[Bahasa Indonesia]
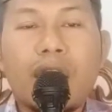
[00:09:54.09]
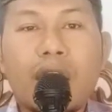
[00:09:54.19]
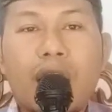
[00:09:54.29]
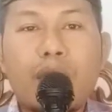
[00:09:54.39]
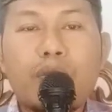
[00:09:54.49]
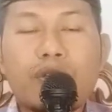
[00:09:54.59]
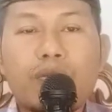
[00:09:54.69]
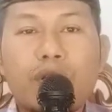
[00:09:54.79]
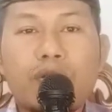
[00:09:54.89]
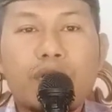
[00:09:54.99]
kamu
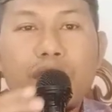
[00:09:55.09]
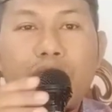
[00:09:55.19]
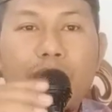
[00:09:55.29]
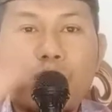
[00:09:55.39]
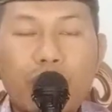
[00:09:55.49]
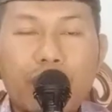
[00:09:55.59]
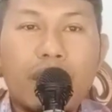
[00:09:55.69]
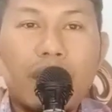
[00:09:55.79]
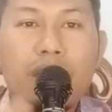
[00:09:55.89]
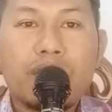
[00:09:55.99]
semua sudah diampuni
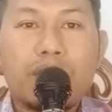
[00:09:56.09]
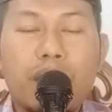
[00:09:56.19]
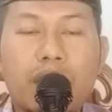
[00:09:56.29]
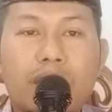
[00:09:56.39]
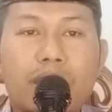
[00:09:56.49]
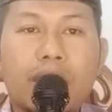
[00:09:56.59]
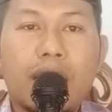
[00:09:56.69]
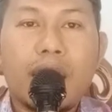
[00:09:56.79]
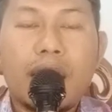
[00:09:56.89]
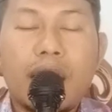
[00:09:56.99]
oleh Allah Subhanahu wa
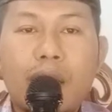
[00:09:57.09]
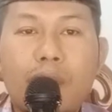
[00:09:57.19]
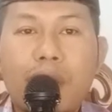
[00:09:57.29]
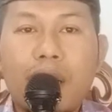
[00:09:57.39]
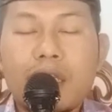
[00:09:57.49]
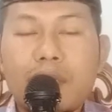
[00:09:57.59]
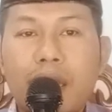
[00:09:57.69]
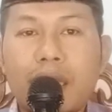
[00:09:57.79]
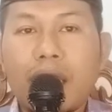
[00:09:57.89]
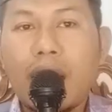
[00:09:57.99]
taala, maka
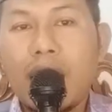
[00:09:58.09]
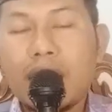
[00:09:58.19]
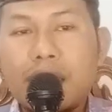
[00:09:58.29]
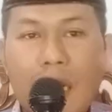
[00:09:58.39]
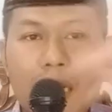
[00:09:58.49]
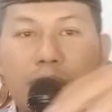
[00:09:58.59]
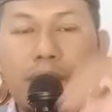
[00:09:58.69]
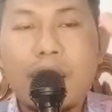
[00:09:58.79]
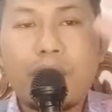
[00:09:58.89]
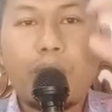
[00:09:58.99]
sebaiknya kalian saling
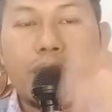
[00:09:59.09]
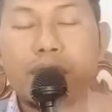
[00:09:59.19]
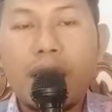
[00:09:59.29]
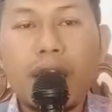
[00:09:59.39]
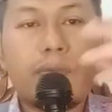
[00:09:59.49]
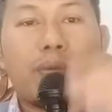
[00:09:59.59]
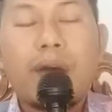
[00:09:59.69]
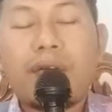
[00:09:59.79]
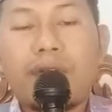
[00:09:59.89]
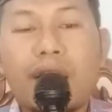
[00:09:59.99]
mengampuni, saling
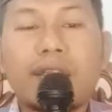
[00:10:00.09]
memaafkan."